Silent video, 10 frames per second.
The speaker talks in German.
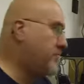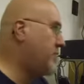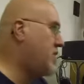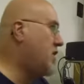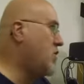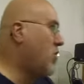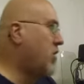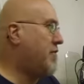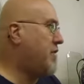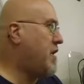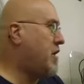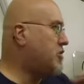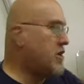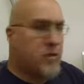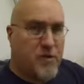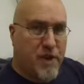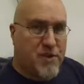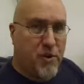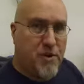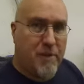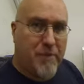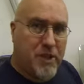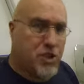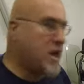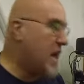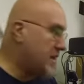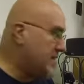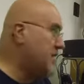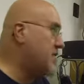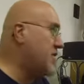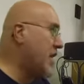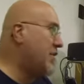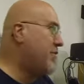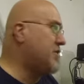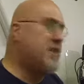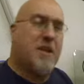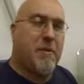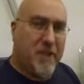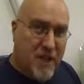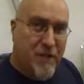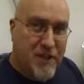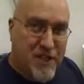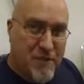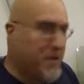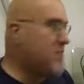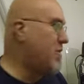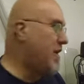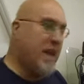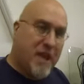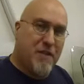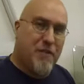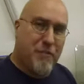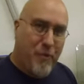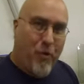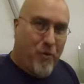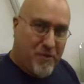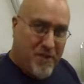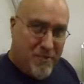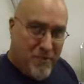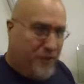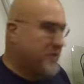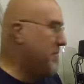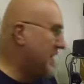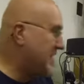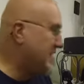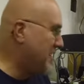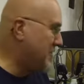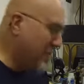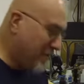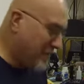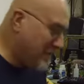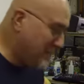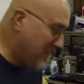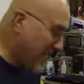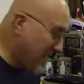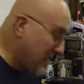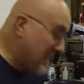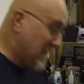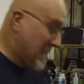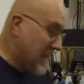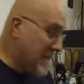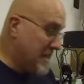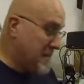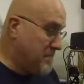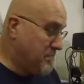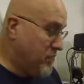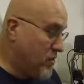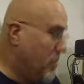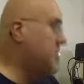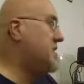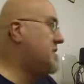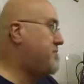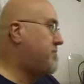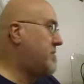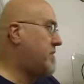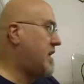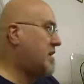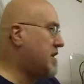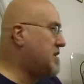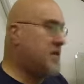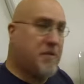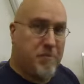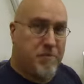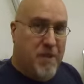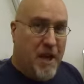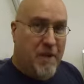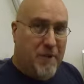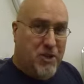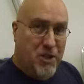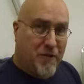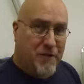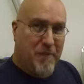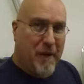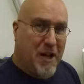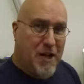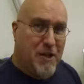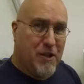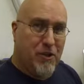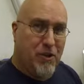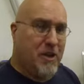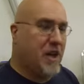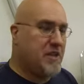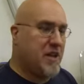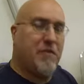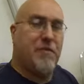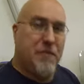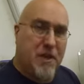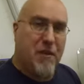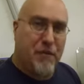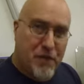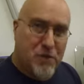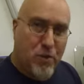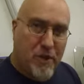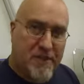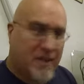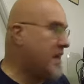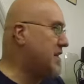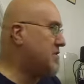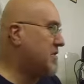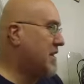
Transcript: die ungefähr schätzungsweise 100 Mann stark sind von denen aber jeweils immer nur elf pro Team auf dem Platz sein dürften. Ähm, und dann kriegt die eine Mannschaft den Ball und hat dann vier Versuche Zeit,